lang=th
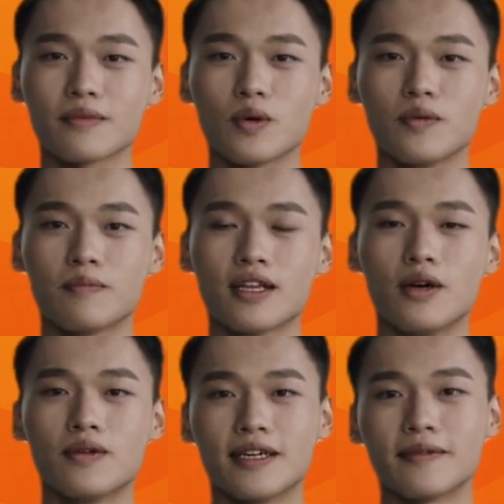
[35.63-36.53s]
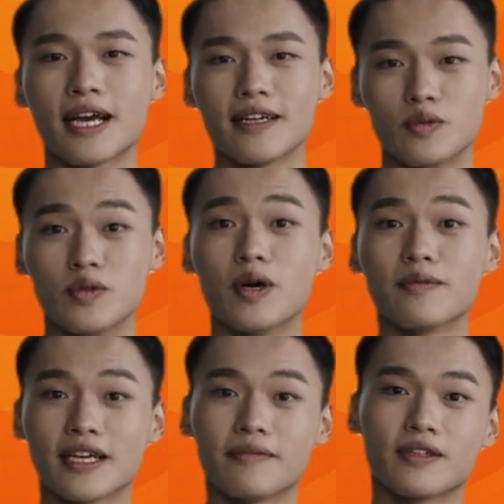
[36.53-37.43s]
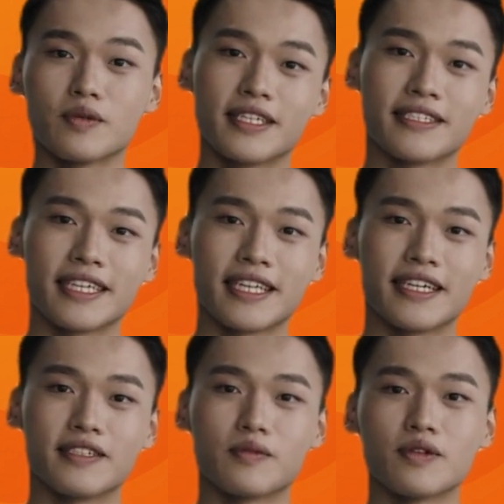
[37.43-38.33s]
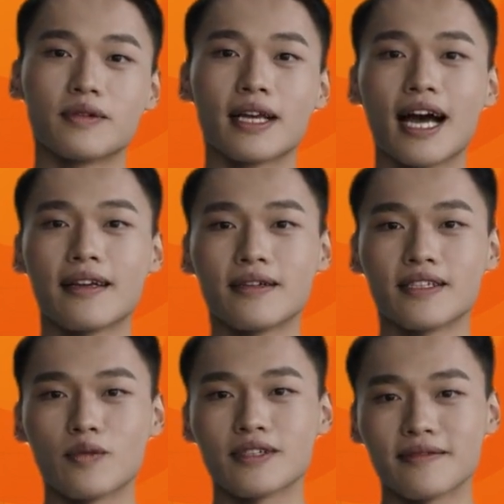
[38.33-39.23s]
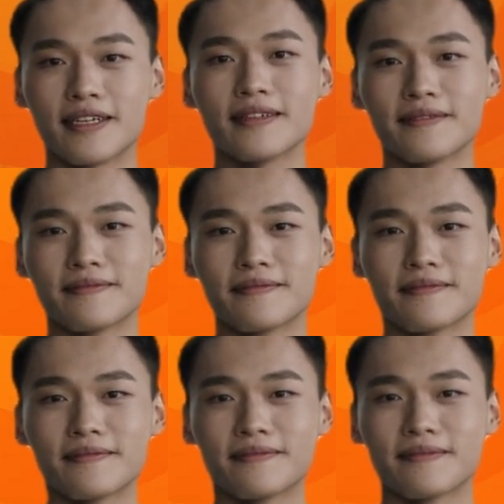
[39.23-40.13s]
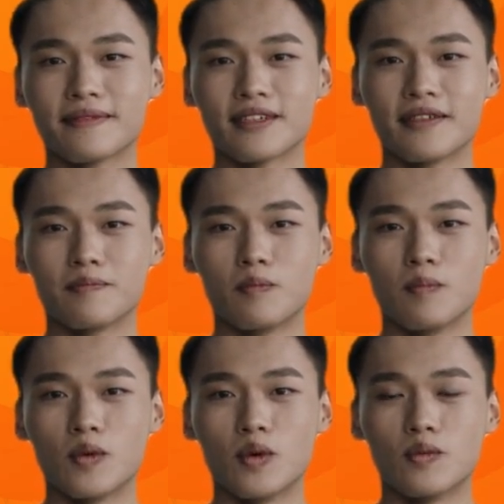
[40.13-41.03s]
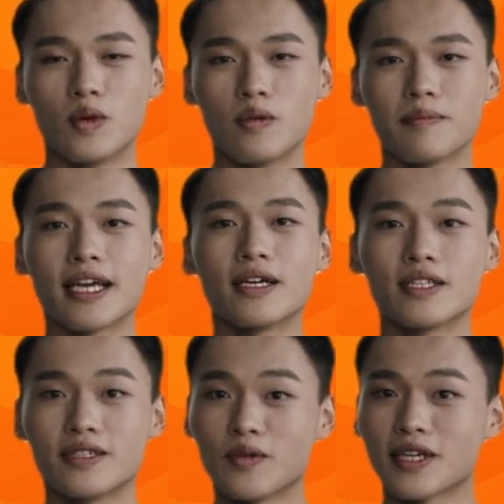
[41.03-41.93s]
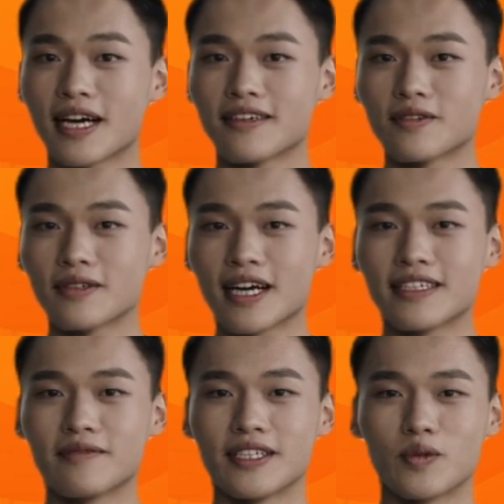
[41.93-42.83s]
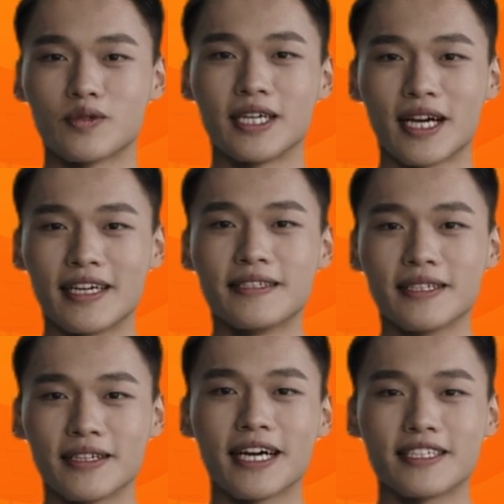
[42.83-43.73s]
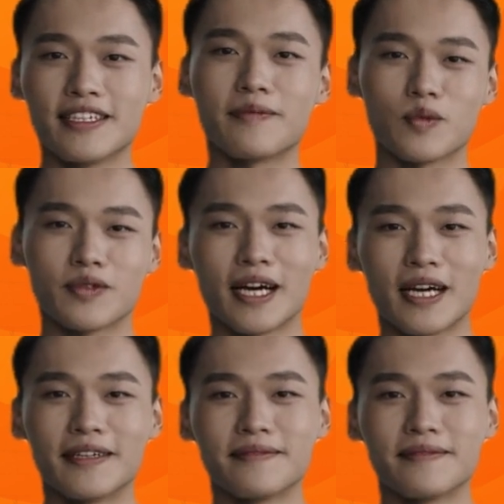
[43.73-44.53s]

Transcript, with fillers: หกมีช่องเสียบการ์ดหน่วยความจำในตัว เอส ดี card สูงสุด ห้าร้อยสิบสองจีบี เจ็ดมุมมองของกล้องมีให้เลือกสองขนาดคือเก้าสิบสี่องศาและเจ็ดสิบองศา